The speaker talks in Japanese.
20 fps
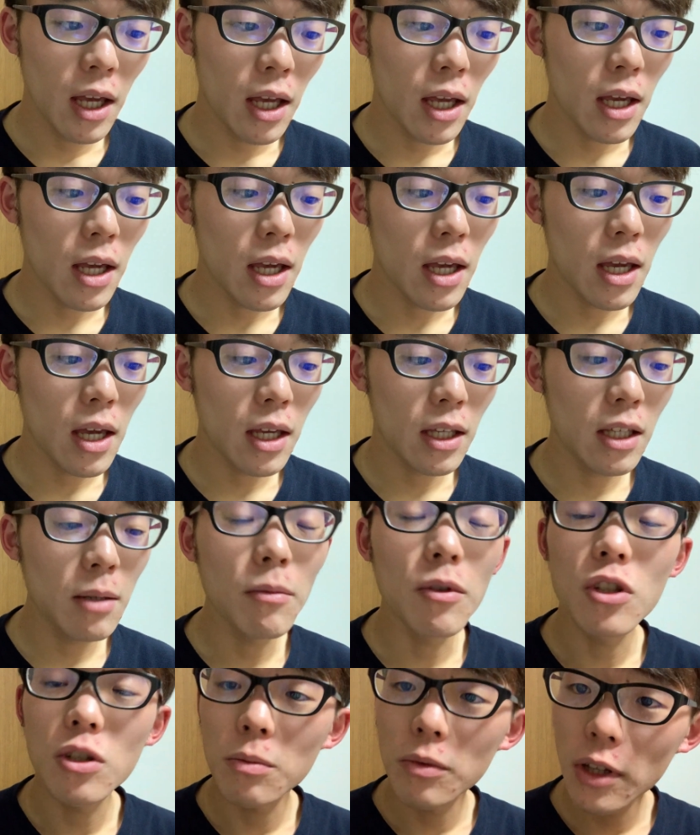えー、気
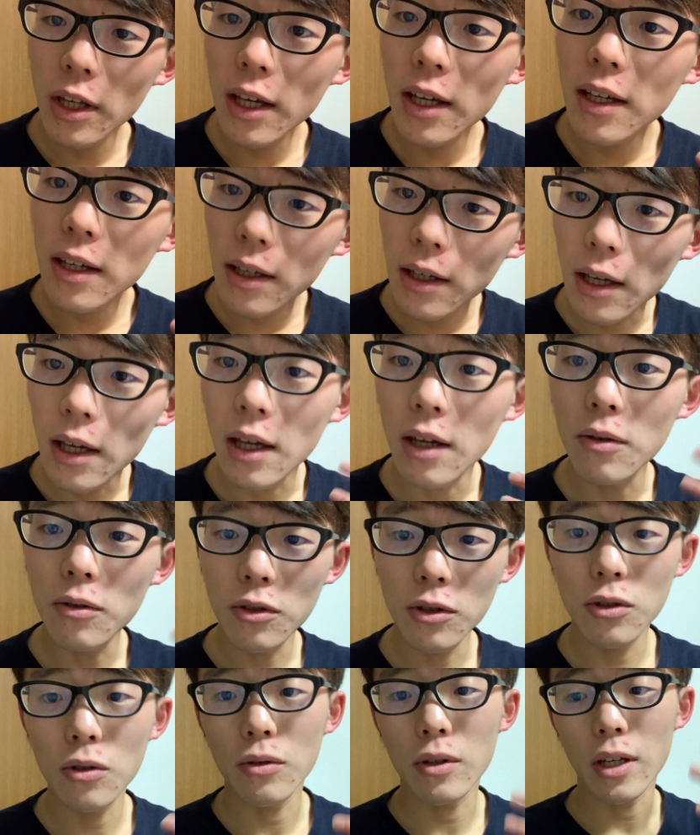持ちもね、えう
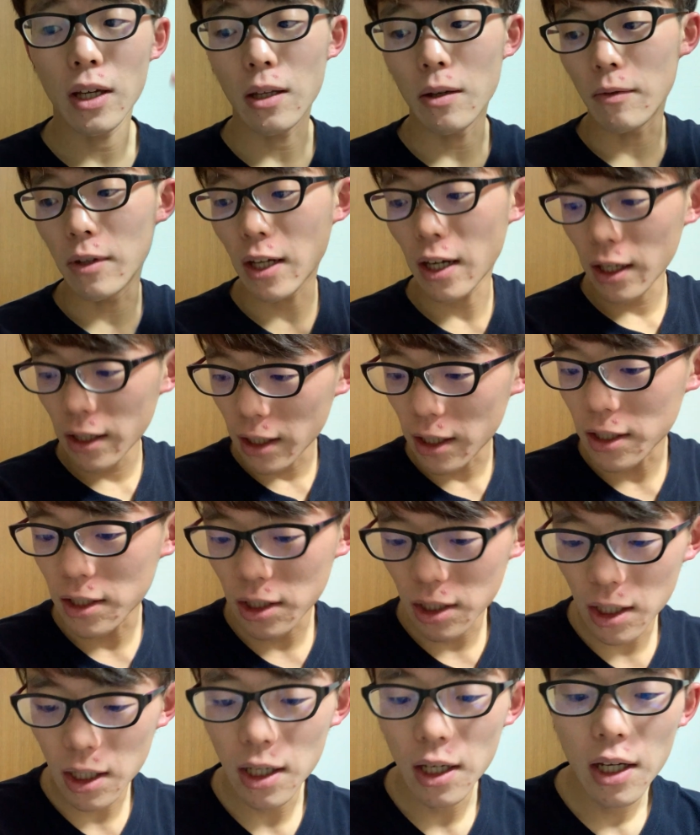つ状態にもならない
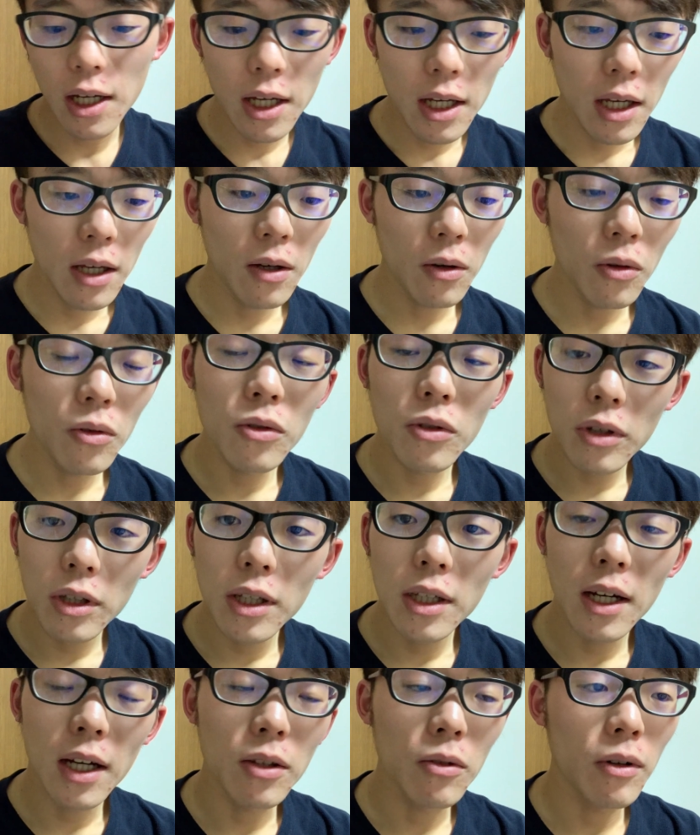し、本当
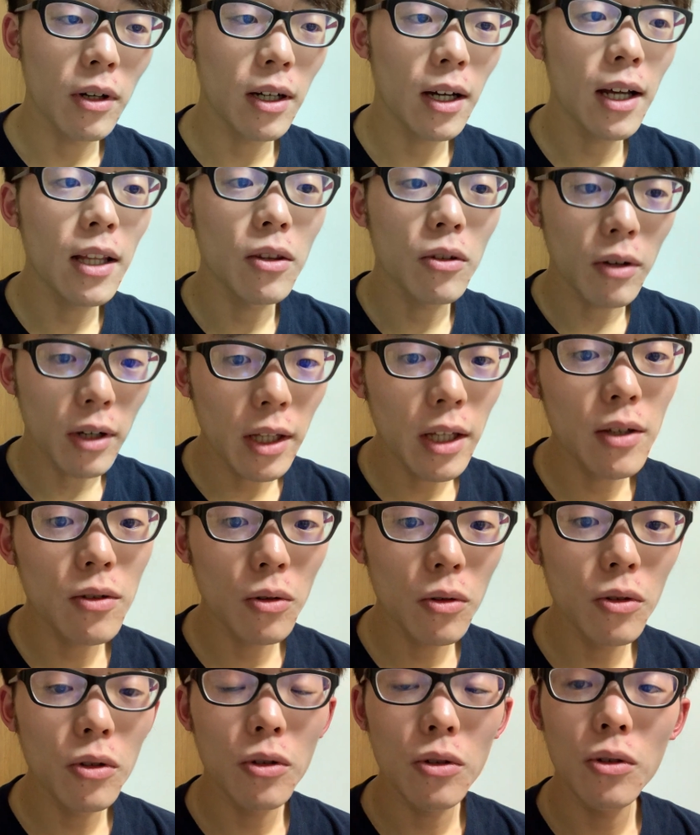に、あとはがんとかね、
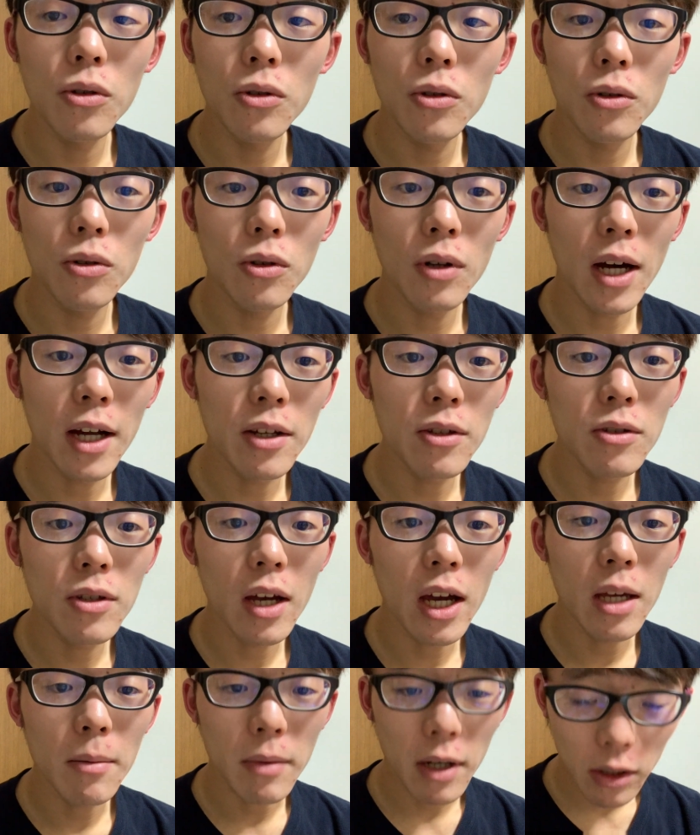そういう
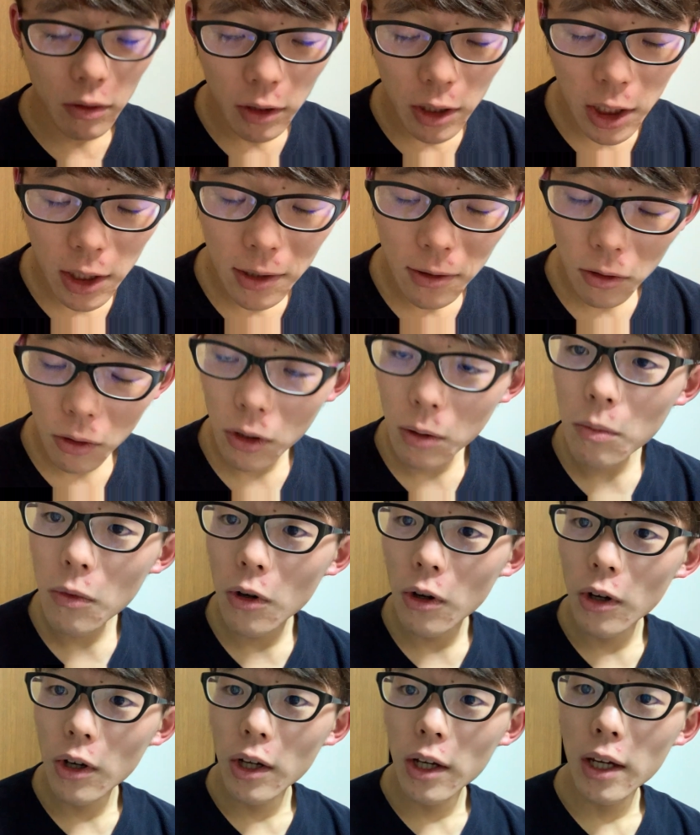アルツハイマーとか認知症に
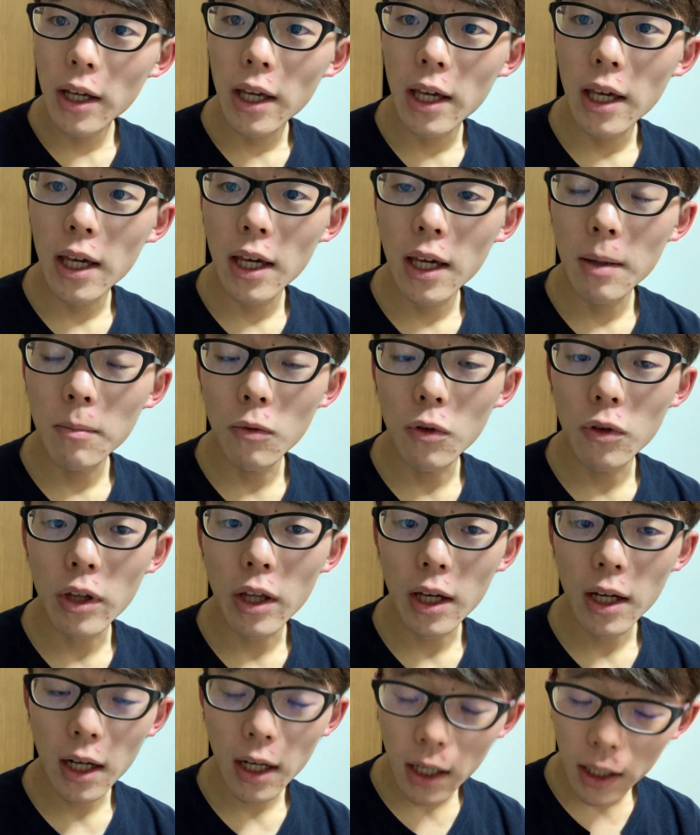も、えー、もう
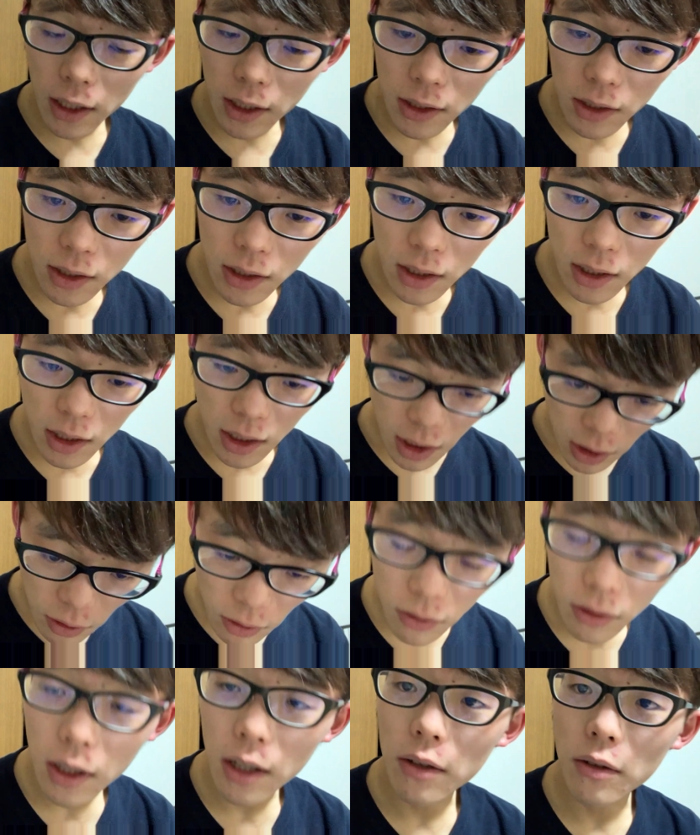ね、かかりにく
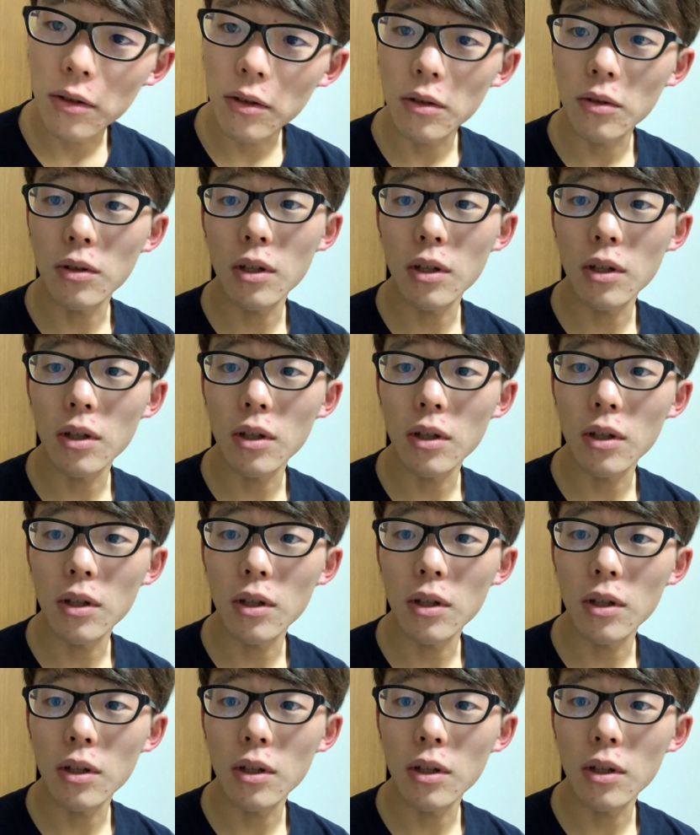くなるって